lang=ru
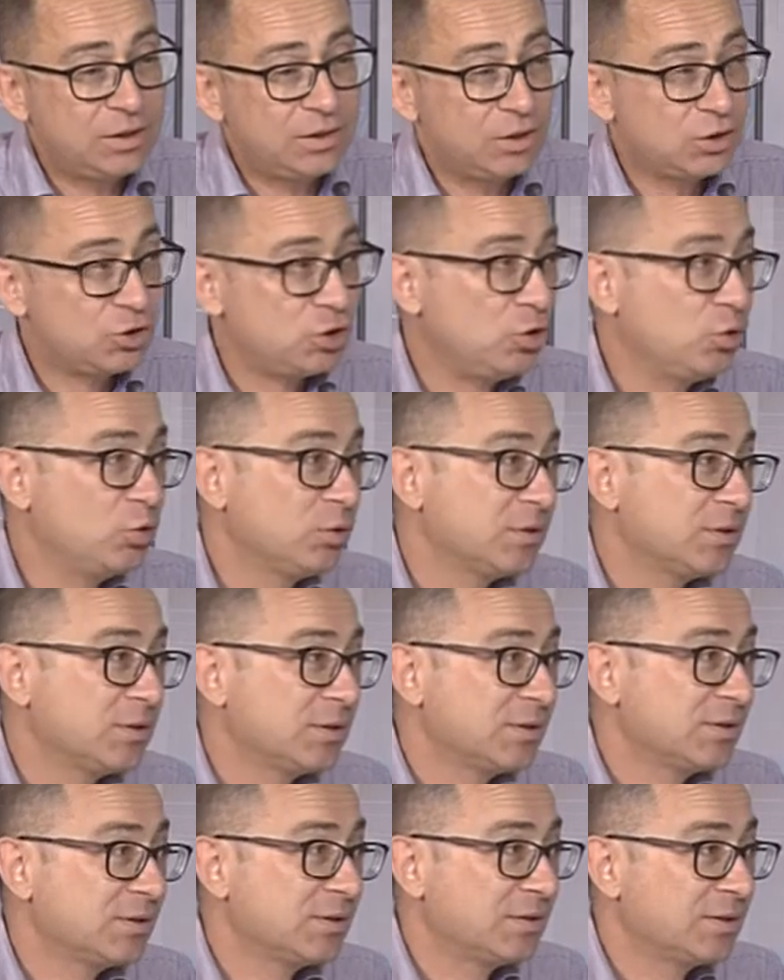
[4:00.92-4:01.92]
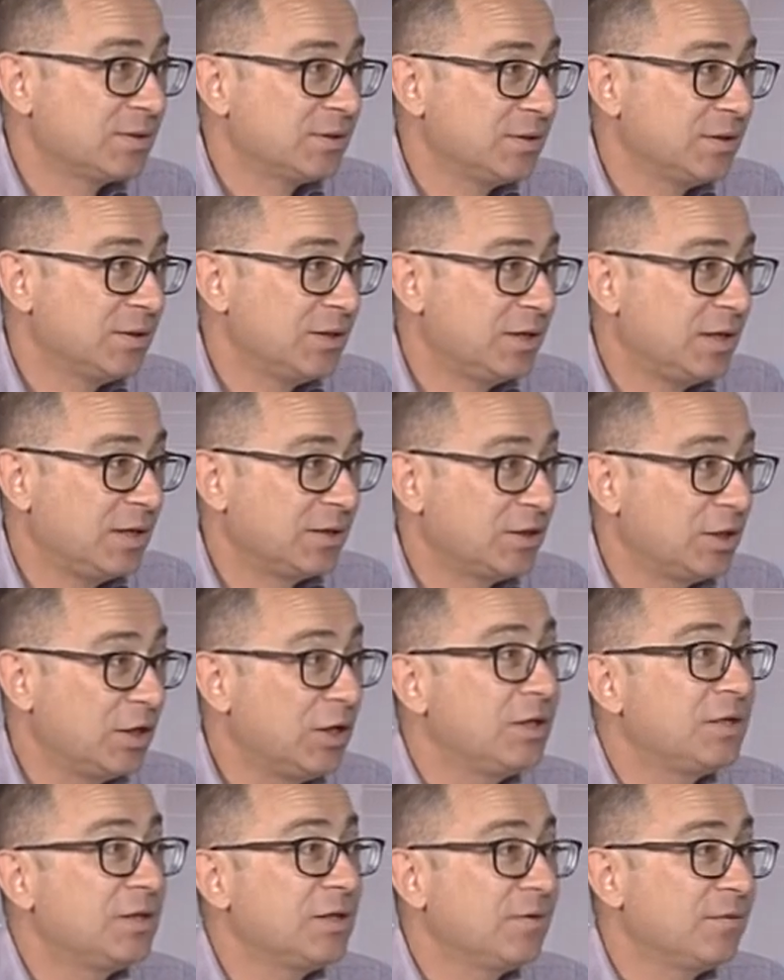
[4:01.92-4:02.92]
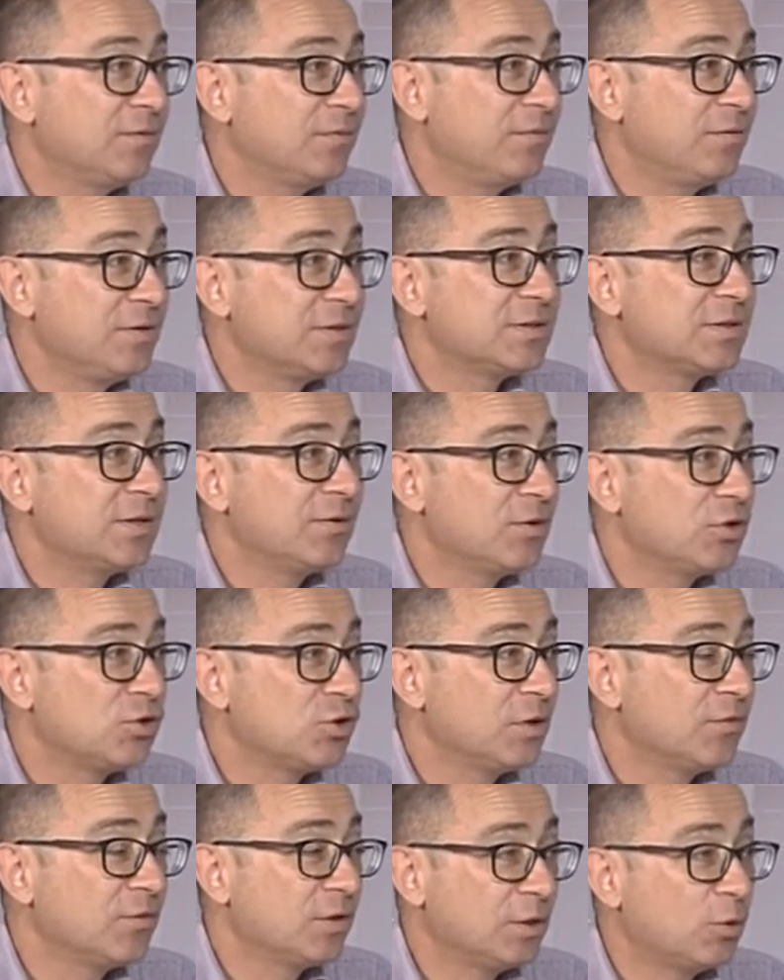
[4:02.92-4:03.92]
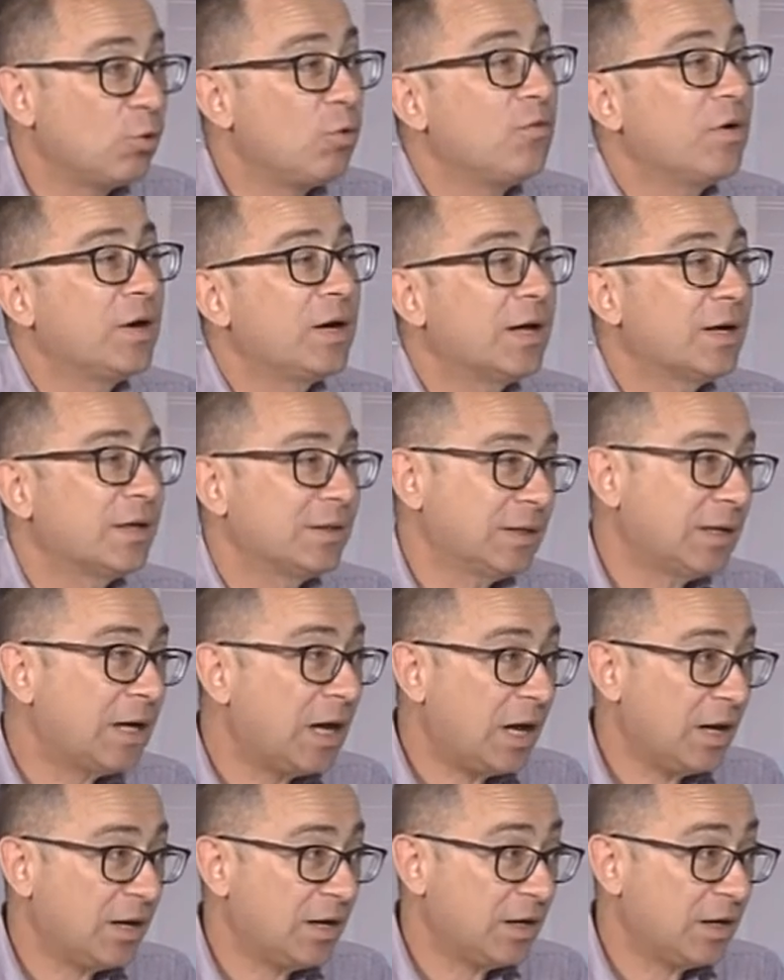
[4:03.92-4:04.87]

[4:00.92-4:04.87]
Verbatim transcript: начнется с открытия выставочного такого городка.